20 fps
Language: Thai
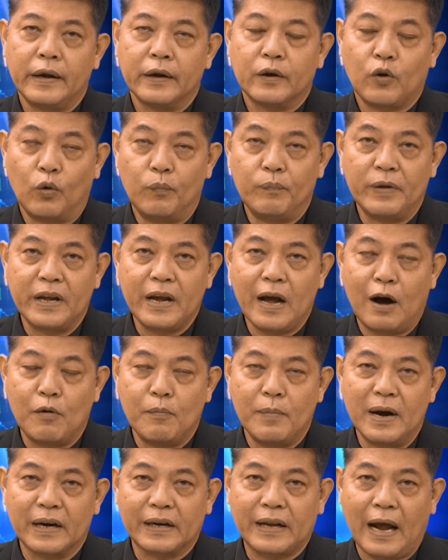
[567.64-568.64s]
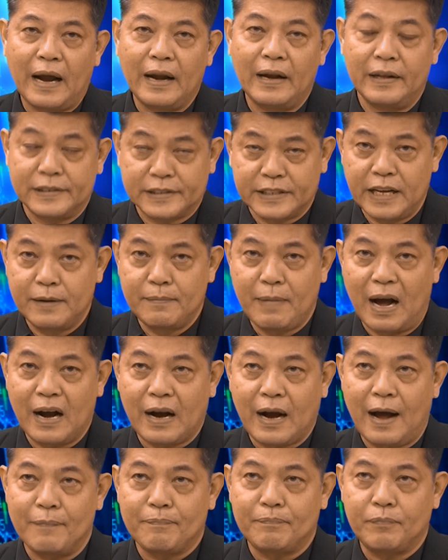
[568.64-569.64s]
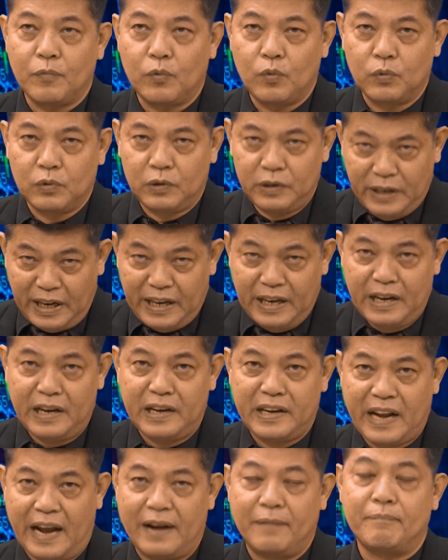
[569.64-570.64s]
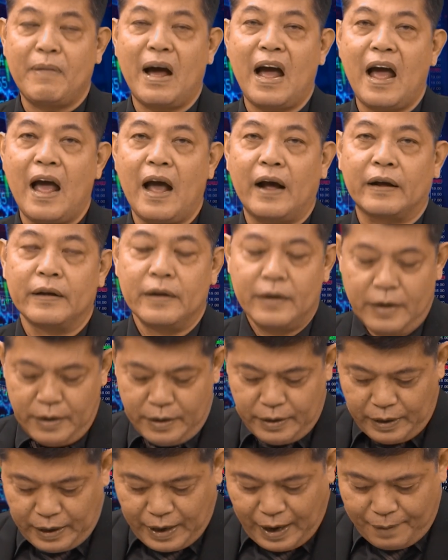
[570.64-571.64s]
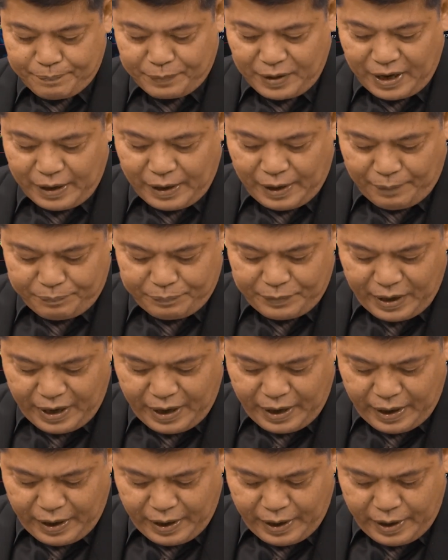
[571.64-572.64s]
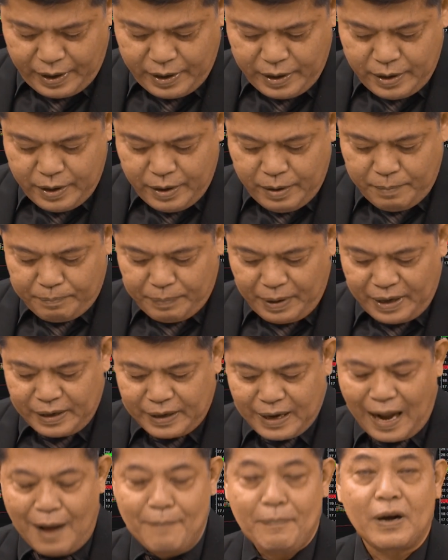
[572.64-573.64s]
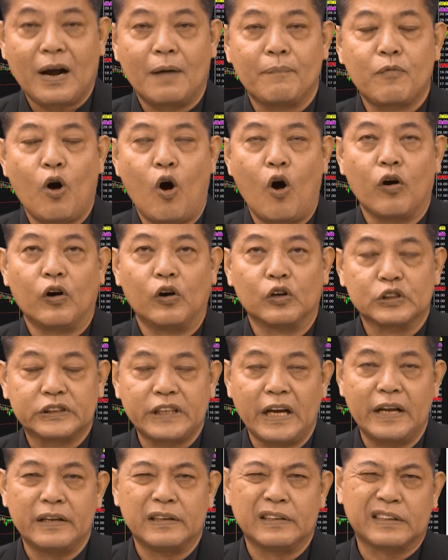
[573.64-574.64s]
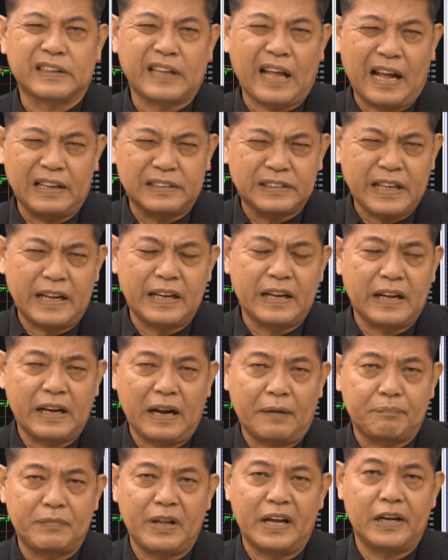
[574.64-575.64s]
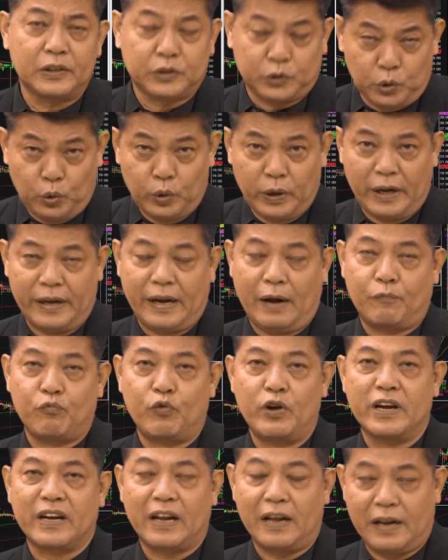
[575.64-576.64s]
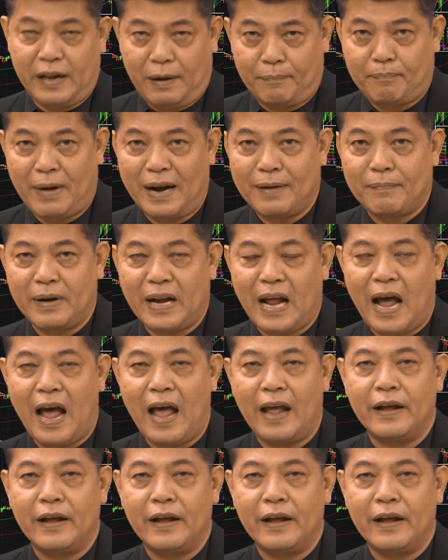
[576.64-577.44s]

กลุ่มนี้เอาเมืองไทยลิสซิ่งมาครับดีเด่นมากนะครับในระดับ Day เป็นการประคับครองของเส้นแต่เส้นในระดับ Day สู้ในระดับ Week ในระดับมันไม่ได้